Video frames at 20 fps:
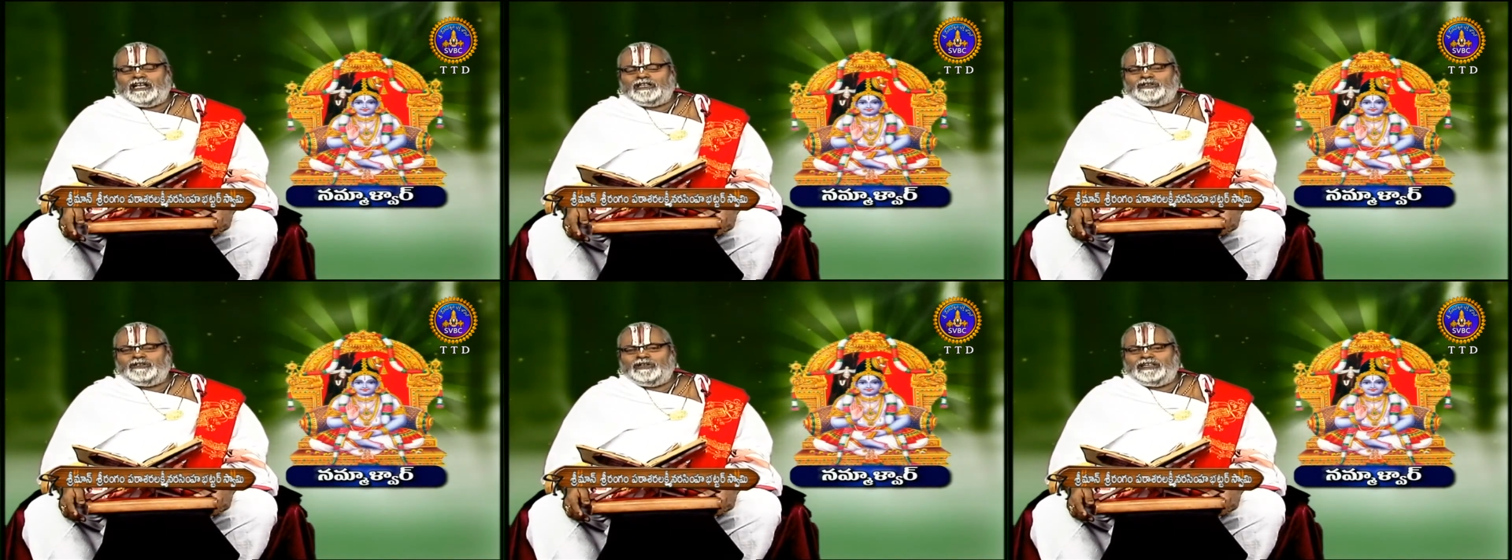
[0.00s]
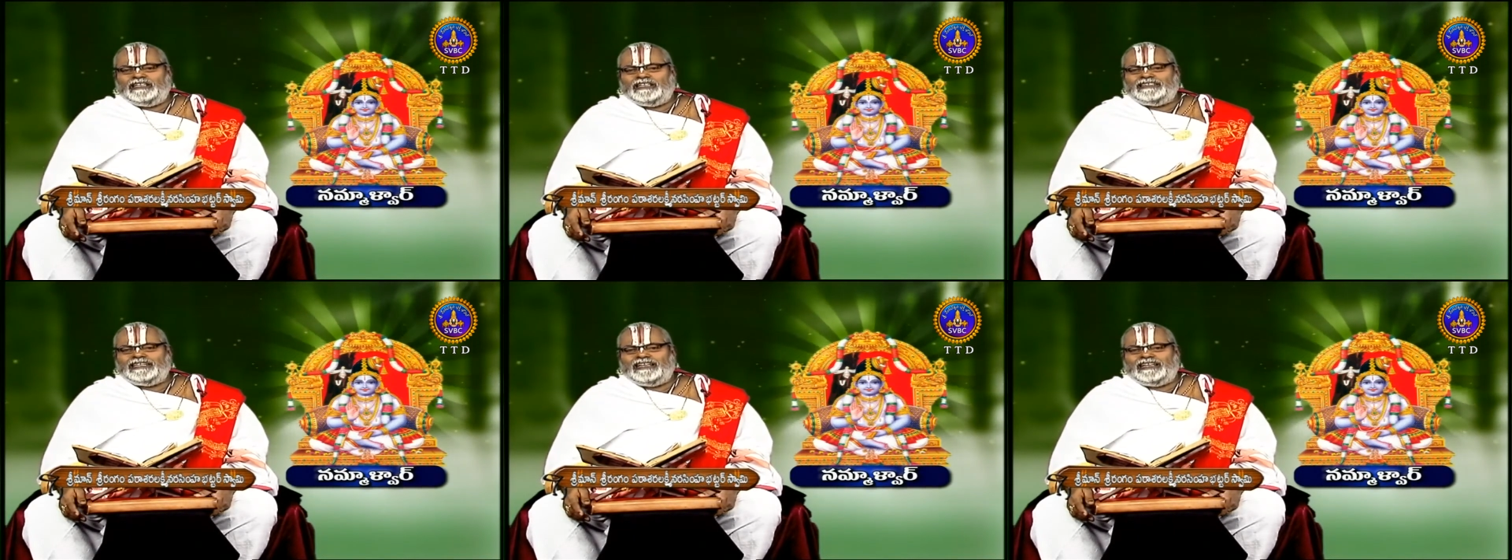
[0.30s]
అయ్యో
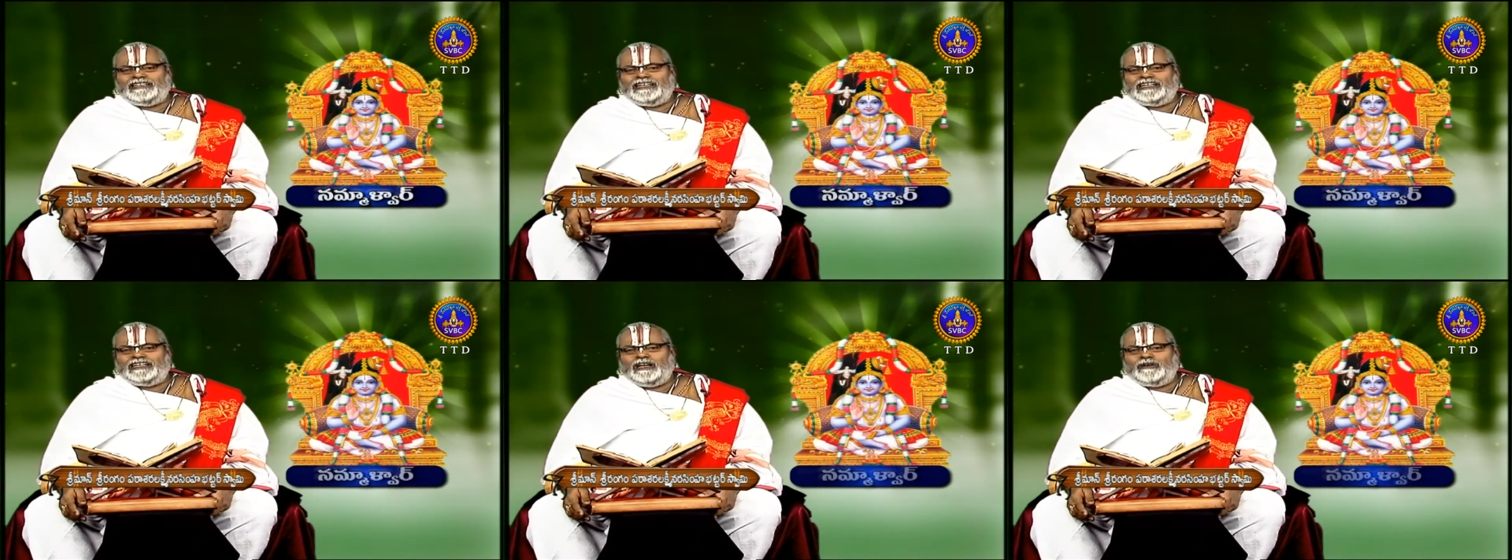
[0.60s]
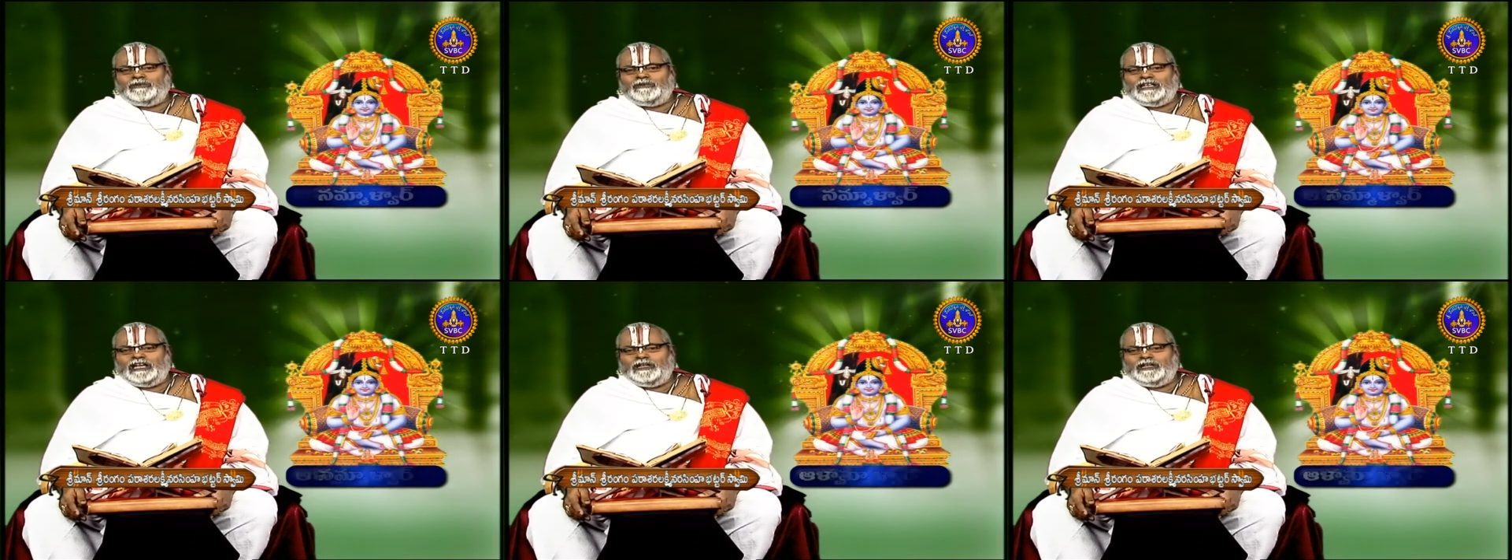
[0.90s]
ఎంత అందంగా
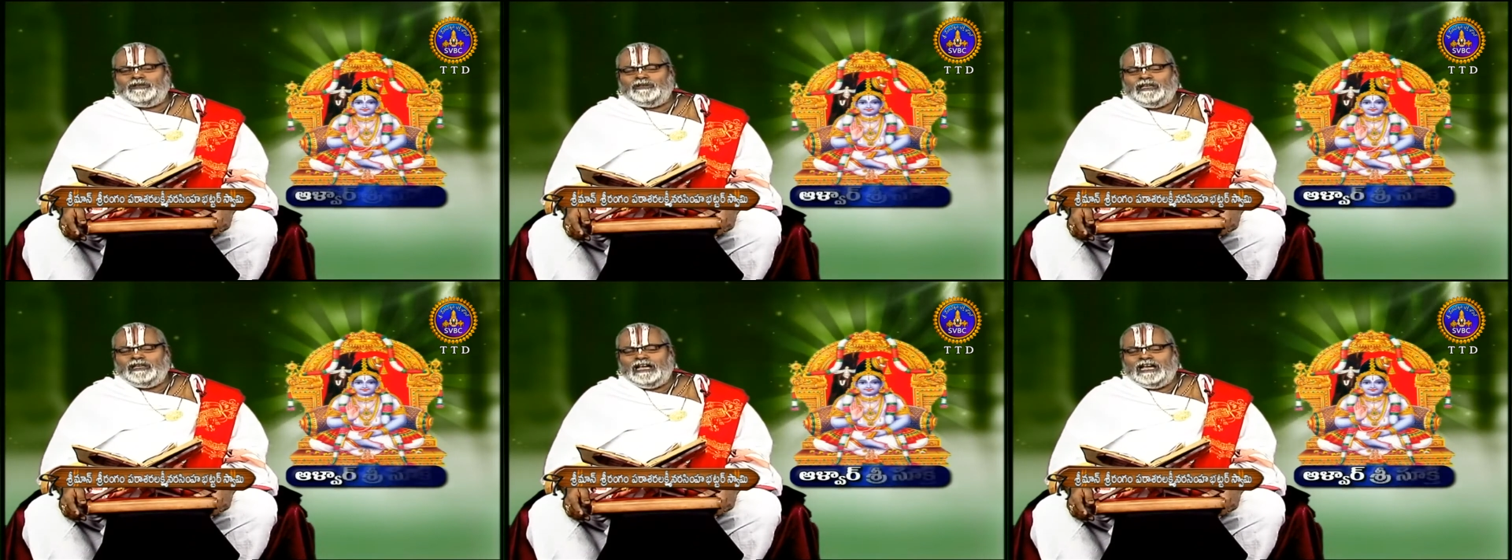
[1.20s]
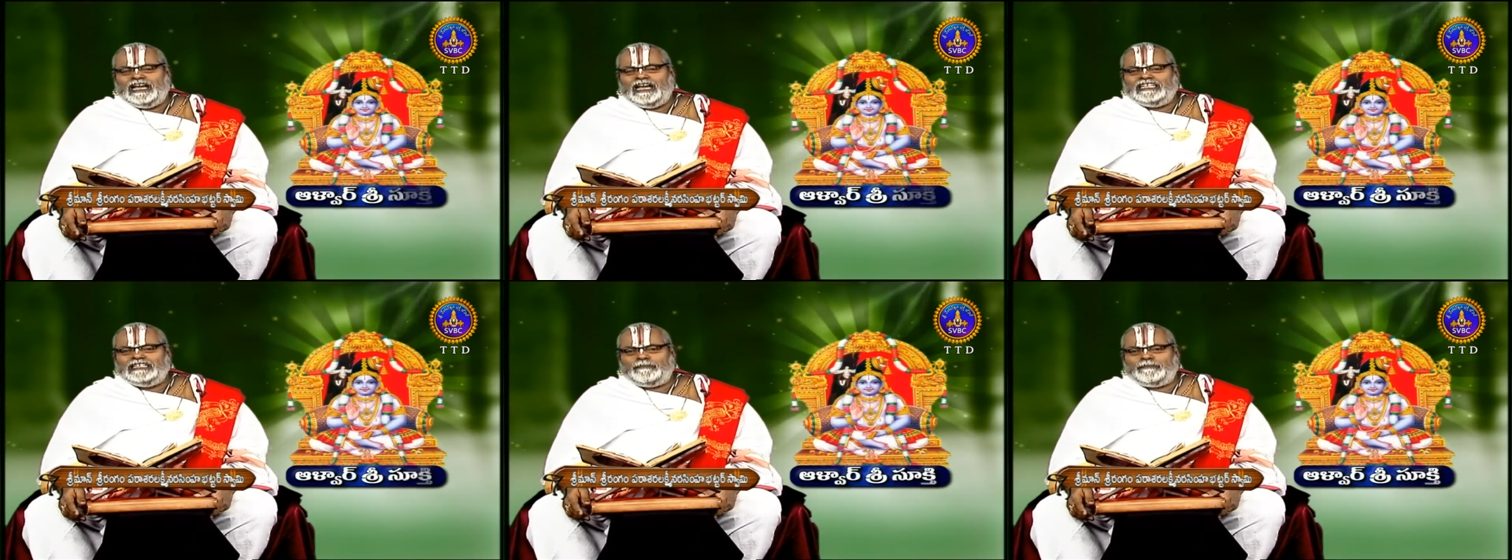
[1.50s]
ఉన్నాడు
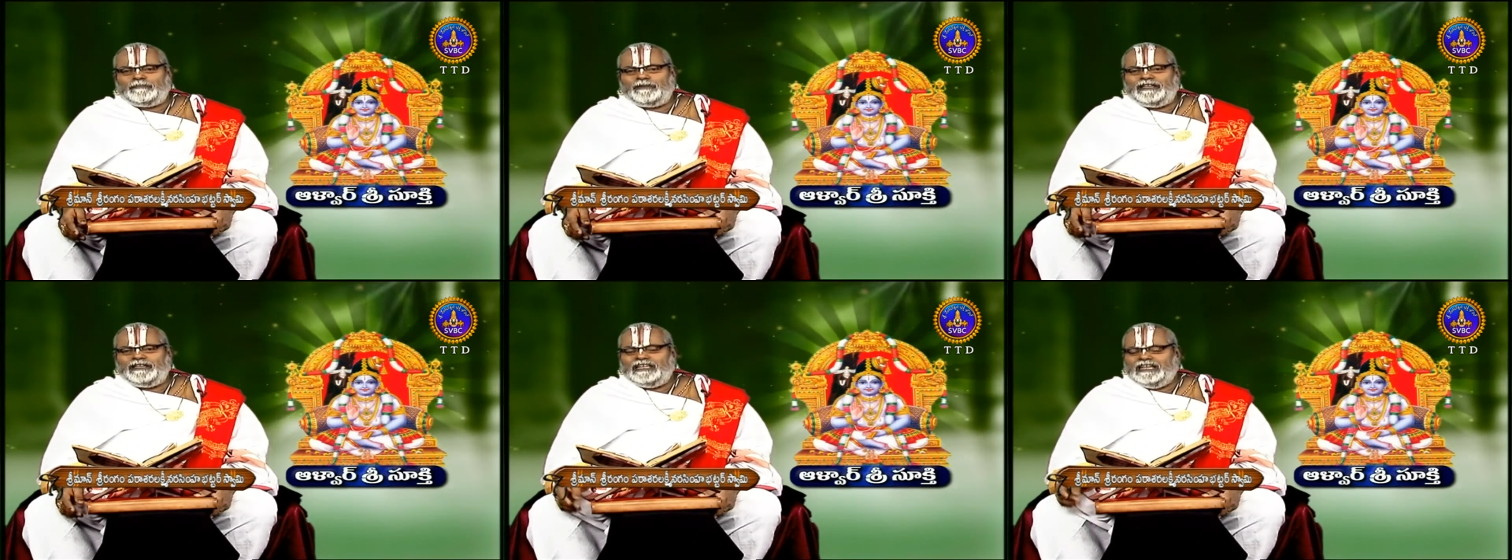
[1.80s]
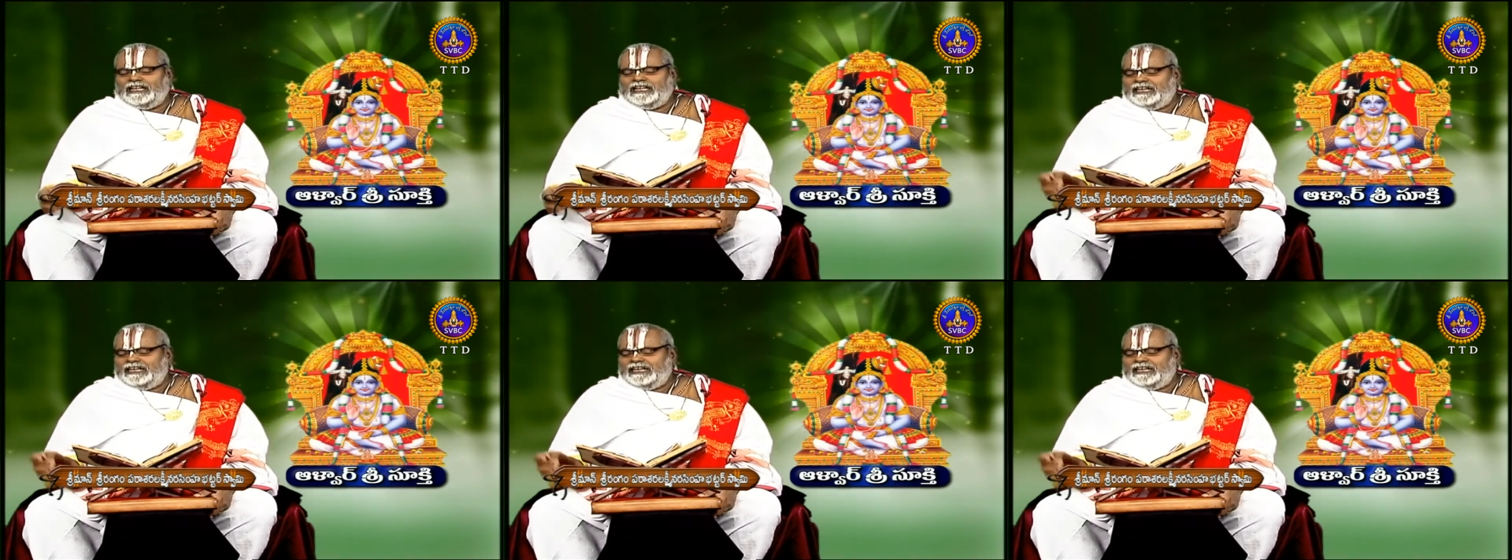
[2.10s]
అని చెప్పి